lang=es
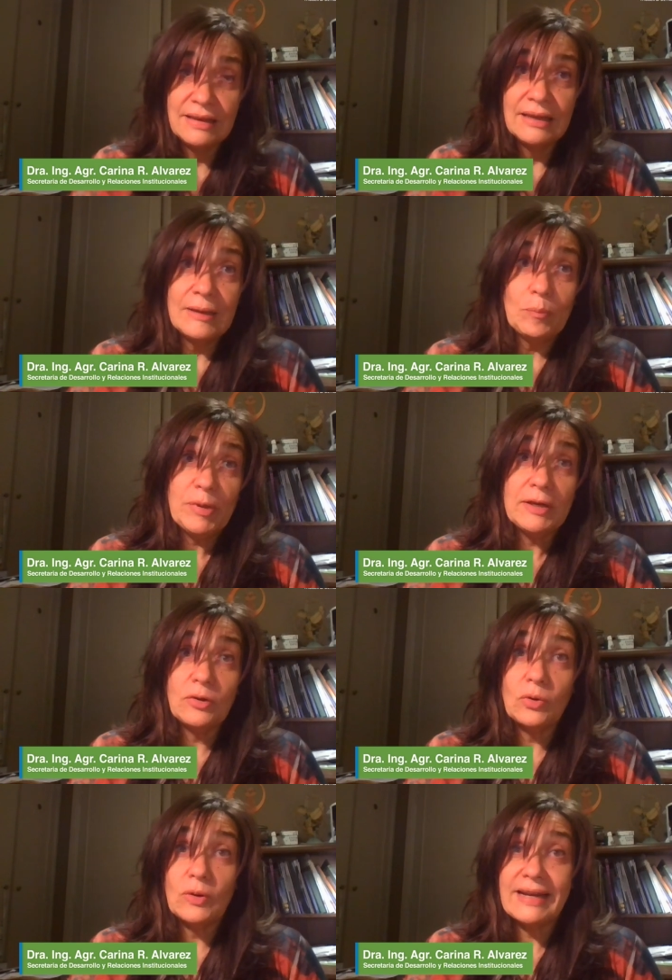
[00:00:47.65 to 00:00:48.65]

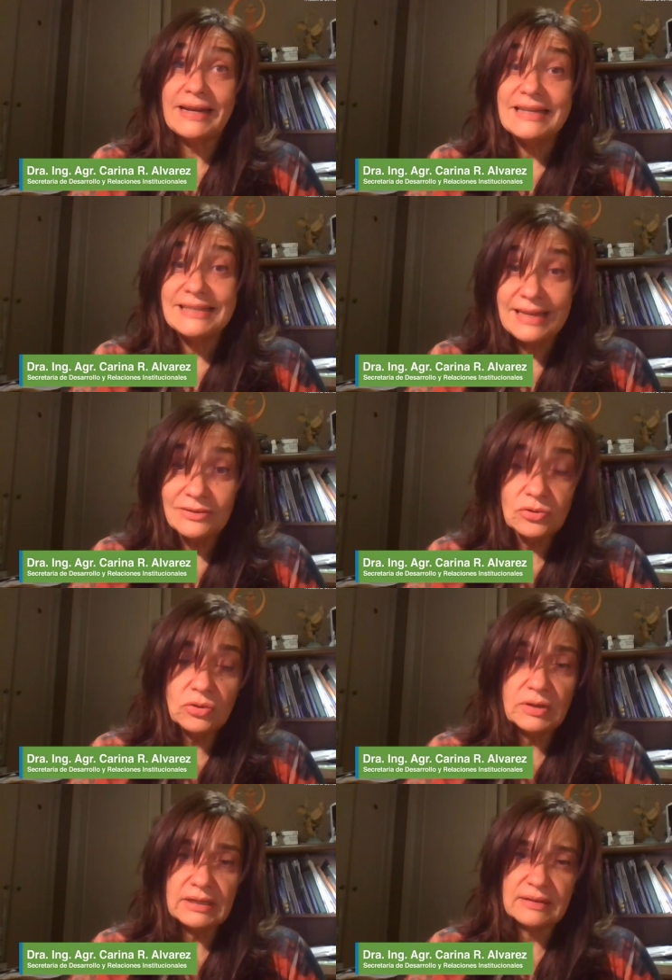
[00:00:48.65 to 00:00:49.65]
pero analizando
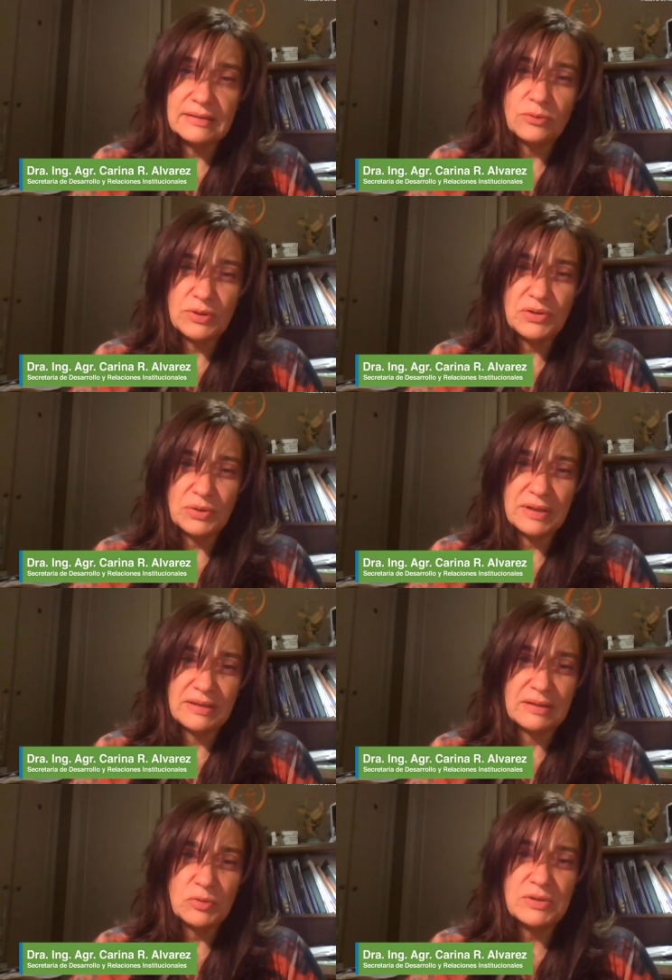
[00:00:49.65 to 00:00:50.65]
esta situación que
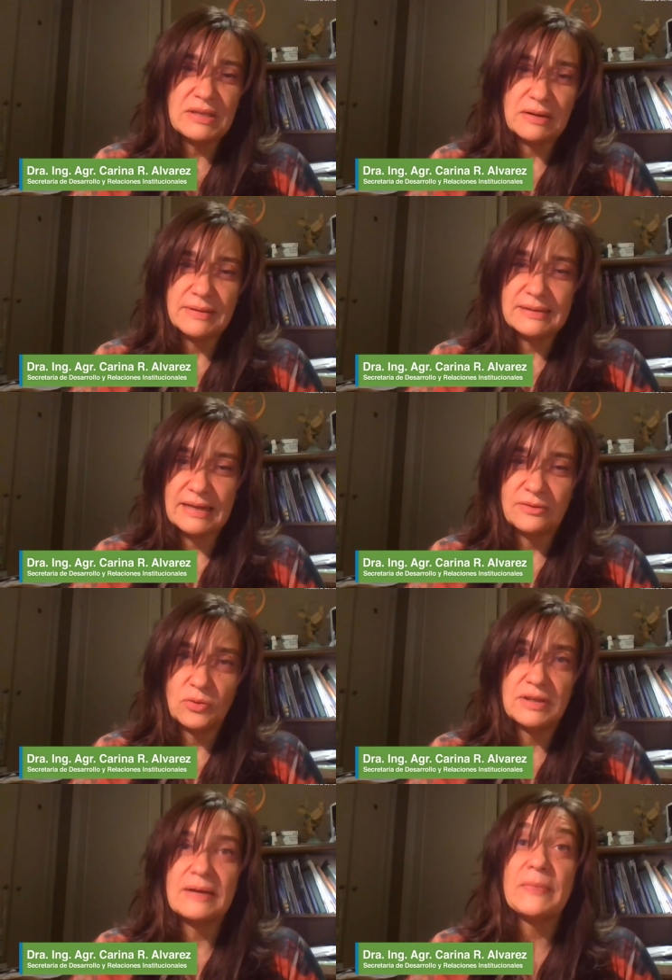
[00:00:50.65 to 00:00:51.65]
estamos atravesando,
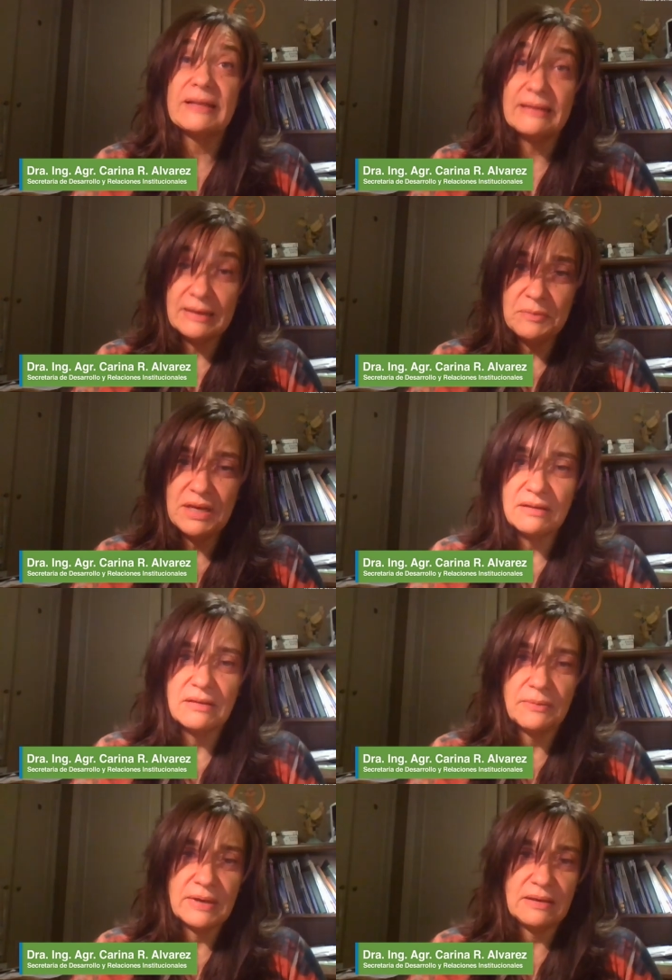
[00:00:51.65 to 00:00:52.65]
esta pandemia de
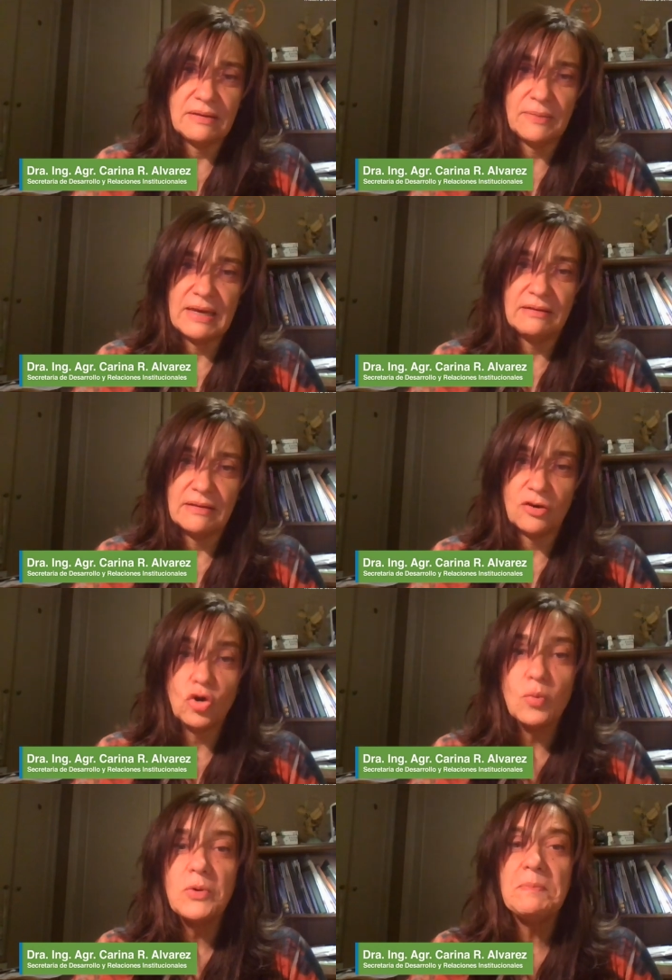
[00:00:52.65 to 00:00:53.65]
2020,
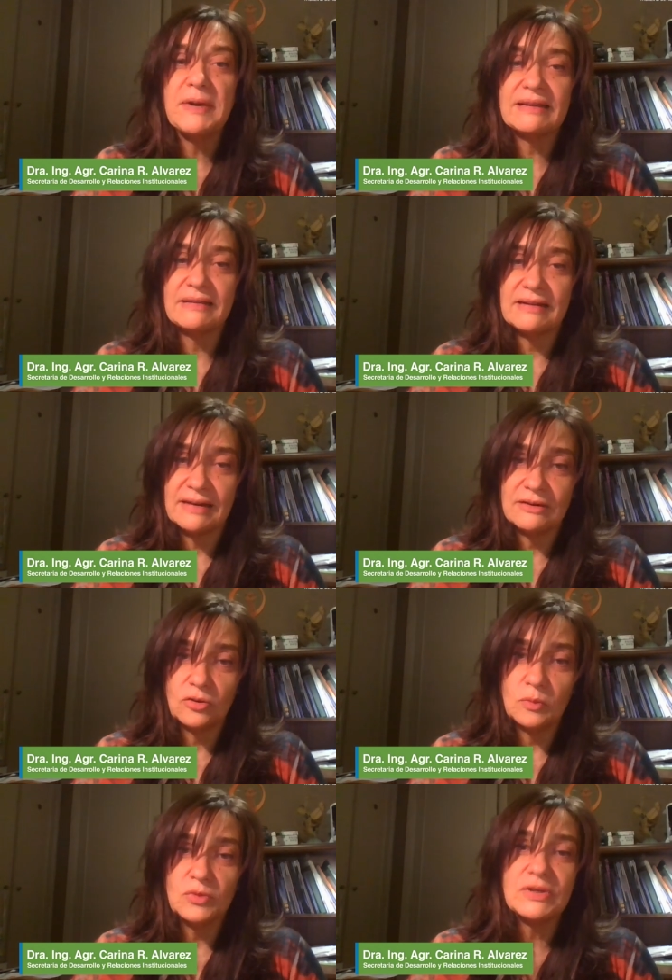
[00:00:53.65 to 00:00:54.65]
cómo impactará,
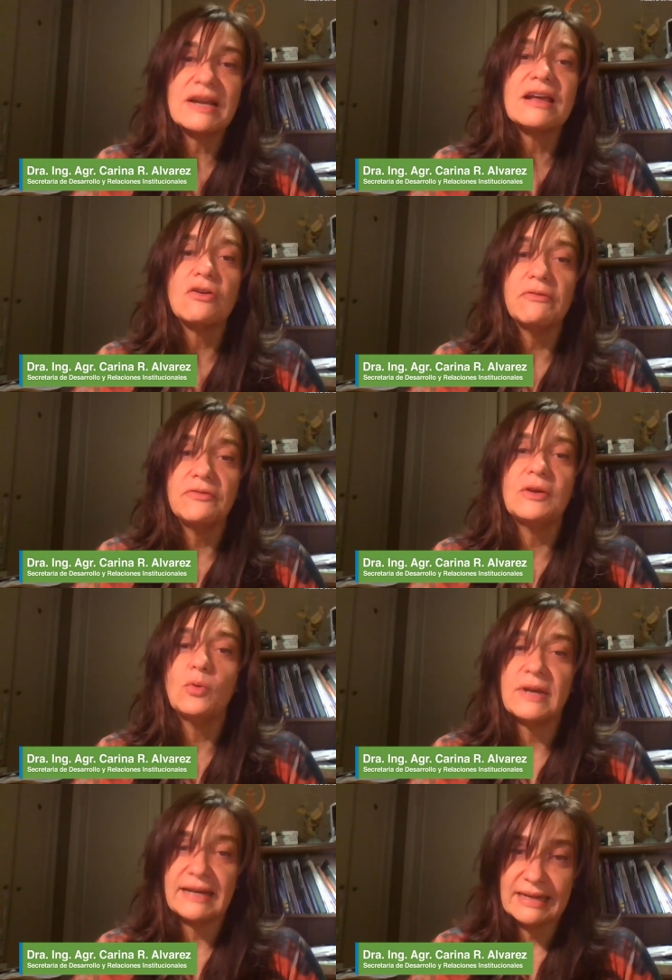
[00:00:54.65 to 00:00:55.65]
cómo se
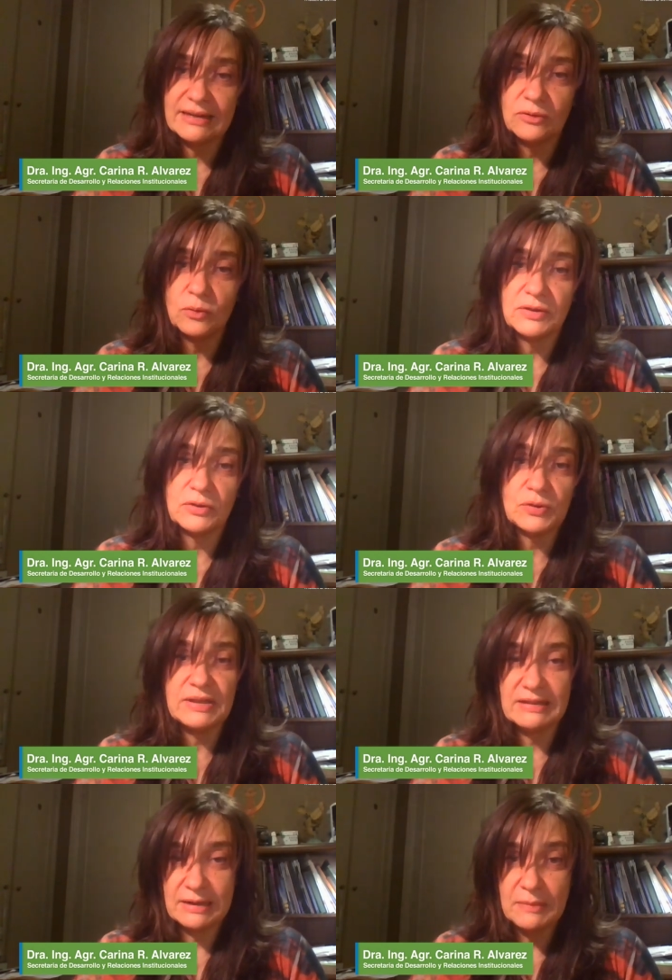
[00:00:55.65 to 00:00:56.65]
reconfigurará nuestro
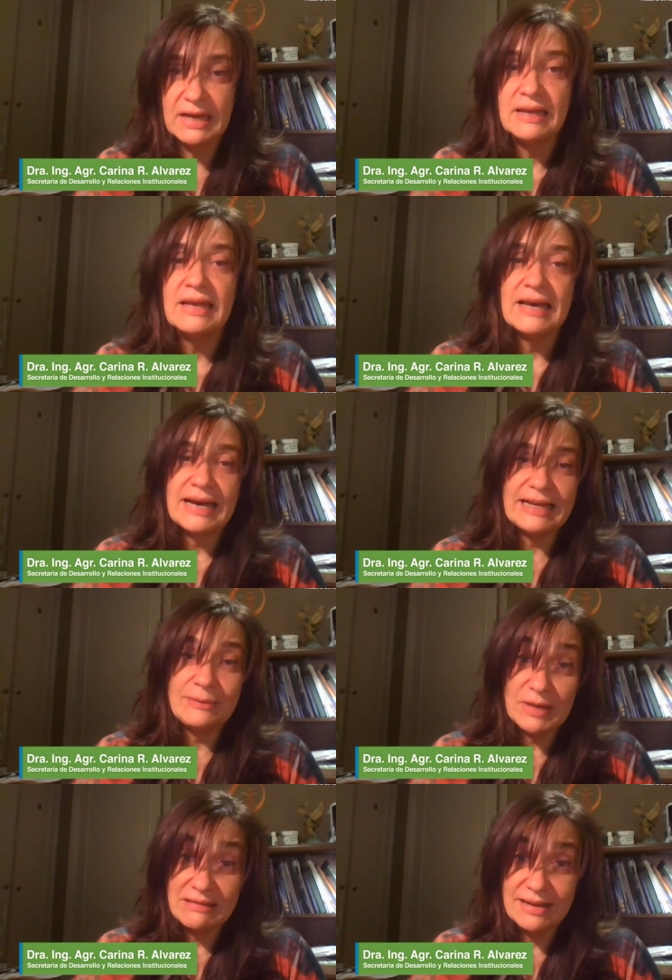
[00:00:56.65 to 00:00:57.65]
sistema
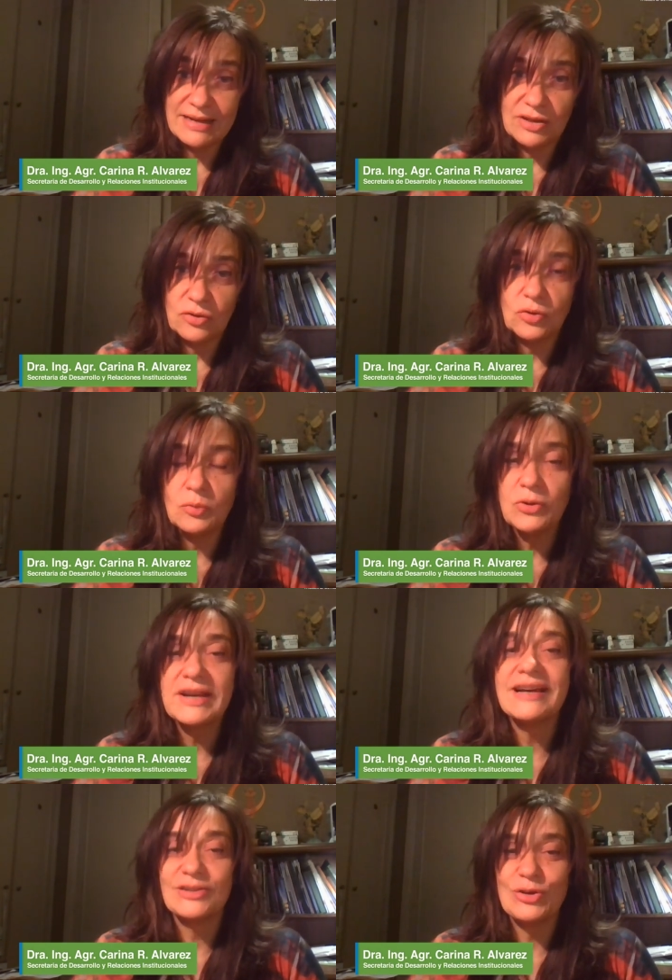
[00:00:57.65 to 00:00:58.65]
alimentario, cómo
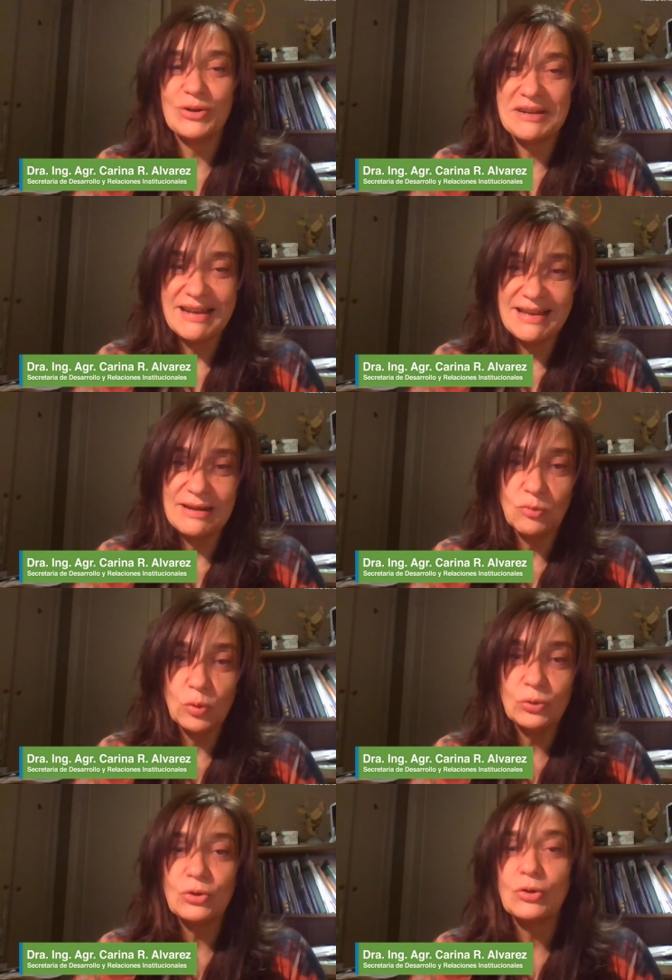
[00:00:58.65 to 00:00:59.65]
reaccionará el
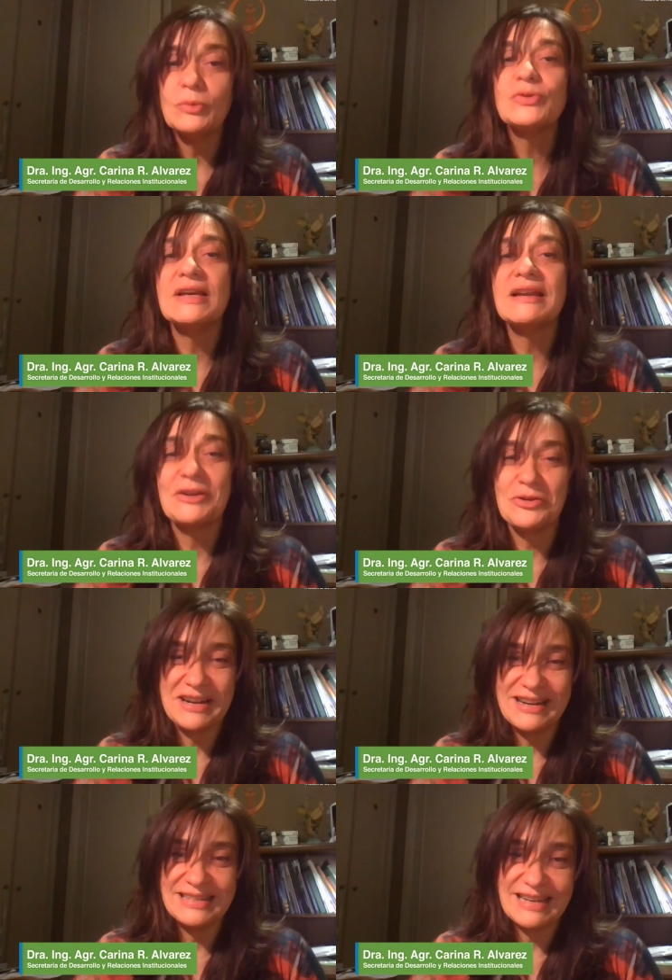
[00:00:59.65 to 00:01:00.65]
mundo, cómo se
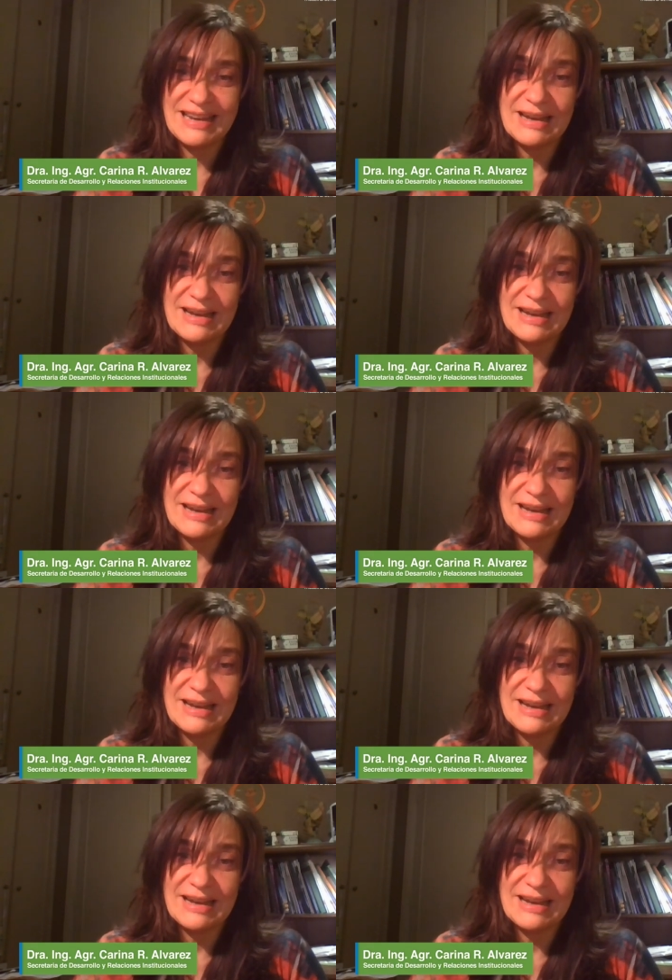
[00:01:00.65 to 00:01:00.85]
reorganizará.